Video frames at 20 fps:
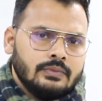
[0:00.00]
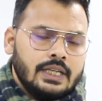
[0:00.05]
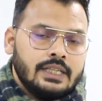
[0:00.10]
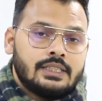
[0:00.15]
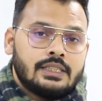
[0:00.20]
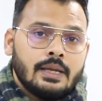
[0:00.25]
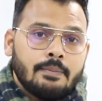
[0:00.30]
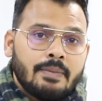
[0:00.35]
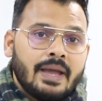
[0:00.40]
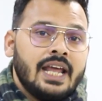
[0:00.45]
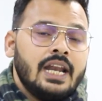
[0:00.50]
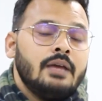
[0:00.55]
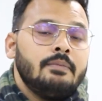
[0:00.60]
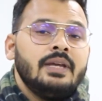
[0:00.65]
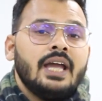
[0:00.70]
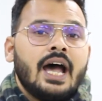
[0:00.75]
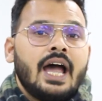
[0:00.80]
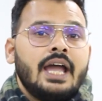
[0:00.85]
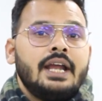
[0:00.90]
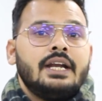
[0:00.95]
इससे पहले
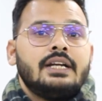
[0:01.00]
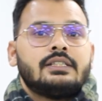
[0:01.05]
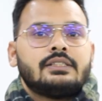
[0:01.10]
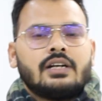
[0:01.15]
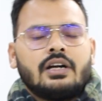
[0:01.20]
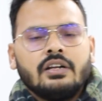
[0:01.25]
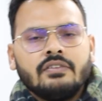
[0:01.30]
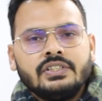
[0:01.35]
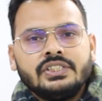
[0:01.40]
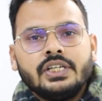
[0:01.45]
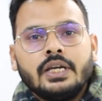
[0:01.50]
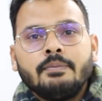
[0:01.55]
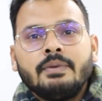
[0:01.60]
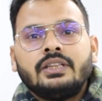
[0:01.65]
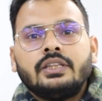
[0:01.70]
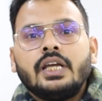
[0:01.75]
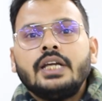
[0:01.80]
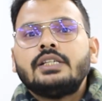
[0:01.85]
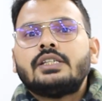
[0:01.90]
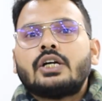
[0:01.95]
भी आई एन एस रणविजय
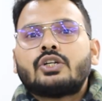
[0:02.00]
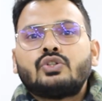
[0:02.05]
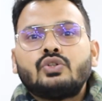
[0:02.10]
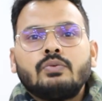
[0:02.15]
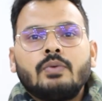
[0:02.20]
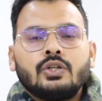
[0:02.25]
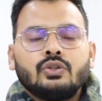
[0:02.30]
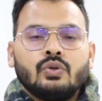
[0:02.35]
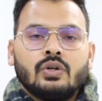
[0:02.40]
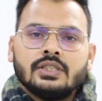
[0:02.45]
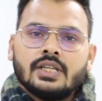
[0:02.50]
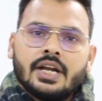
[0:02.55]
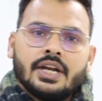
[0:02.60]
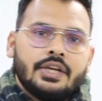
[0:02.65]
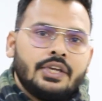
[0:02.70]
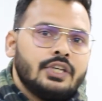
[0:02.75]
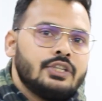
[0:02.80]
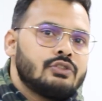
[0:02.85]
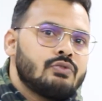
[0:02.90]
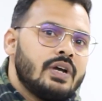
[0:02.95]
में 23 अक्टूबर
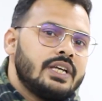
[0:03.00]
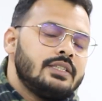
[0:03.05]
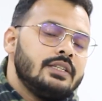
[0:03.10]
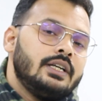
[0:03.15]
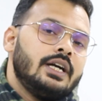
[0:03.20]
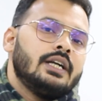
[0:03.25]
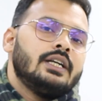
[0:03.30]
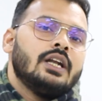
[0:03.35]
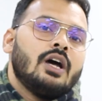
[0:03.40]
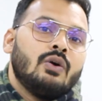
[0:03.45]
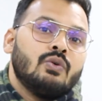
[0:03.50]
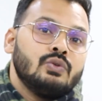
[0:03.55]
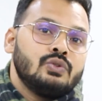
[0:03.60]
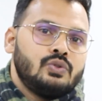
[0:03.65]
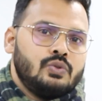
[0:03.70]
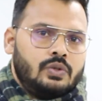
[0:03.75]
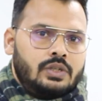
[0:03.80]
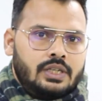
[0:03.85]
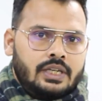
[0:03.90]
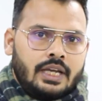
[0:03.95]
2021 को ऐसी घटना हो
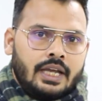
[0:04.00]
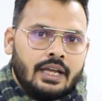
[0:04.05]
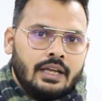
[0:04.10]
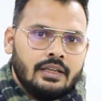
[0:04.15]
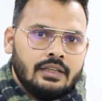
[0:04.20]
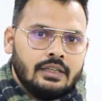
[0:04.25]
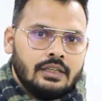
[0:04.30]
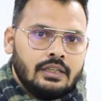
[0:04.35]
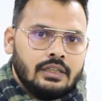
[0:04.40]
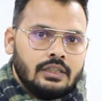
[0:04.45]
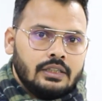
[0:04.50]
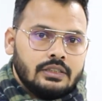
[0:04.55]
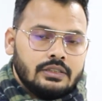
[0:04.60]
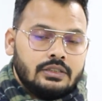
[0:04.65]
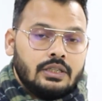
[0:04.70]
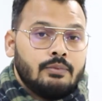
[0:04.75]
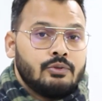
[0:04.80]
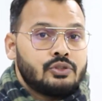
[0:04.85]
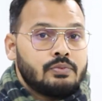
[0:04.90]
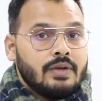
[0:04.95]
चुकी है
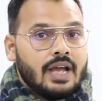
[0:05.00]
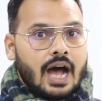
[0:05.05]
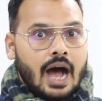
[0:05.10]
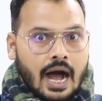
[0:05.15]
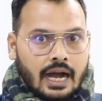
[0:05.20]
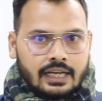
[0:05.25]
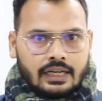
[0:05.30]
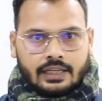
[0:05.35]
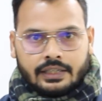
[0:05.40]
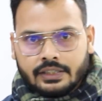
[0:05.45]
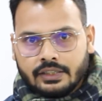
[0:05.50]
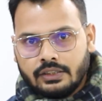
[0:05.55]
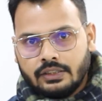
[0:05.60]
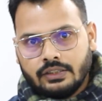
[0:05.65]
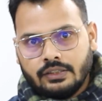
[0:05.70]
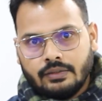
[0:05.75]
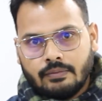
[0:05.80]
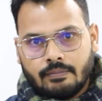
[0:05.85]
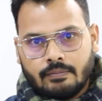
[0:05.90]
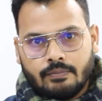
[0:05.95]
जब उसमें आग लगी
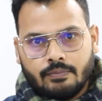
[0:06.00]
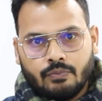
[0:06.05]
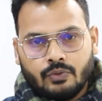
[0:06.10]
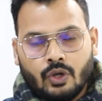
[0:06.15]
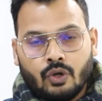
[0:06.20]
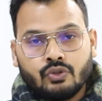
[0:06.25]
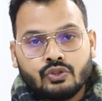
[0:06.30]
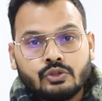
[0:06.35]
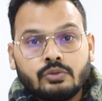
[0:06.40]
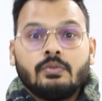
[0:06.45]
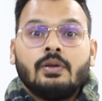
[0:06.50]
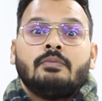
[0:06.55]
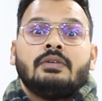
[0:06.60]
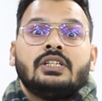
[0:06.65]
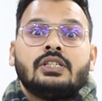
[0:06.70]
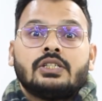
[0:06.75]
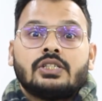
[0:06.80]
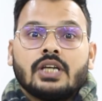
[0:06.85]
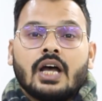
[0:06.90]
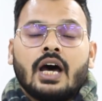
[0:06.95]
थी और उसमें
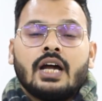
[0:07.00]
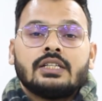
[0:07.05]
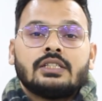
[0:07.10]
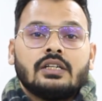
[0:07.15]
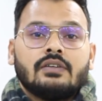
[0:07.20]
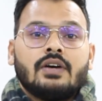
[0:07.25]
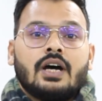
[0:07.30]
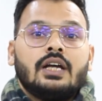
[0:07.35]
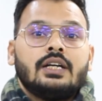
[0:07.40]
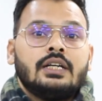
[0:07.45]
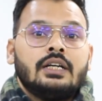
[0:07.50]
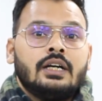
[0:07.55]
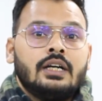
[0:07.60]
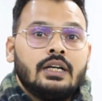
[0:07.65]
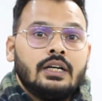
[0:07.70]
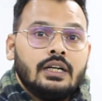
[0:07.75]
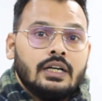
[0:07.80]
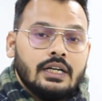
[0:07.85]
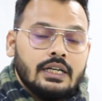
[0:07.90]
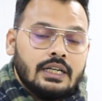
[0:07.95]
भी चार जवान
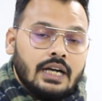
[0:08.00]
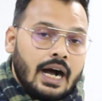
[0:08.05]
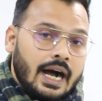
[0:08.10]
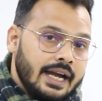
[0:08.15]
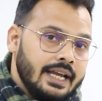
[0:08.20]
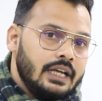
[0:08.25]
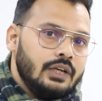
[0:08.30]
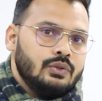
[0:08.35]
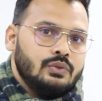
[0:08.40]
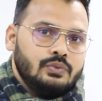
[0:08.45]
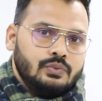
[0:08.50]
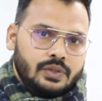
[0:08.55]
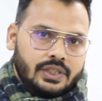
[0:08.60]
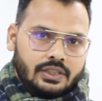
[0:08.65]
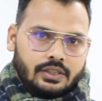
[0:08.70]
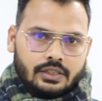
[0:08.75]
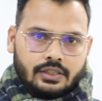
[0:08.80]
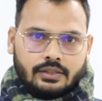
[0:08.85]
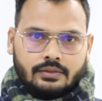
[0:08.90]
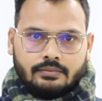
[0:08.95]
घायल हुए
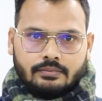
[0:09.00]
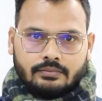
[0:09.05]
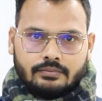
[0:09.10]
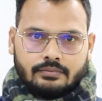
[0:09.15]
थे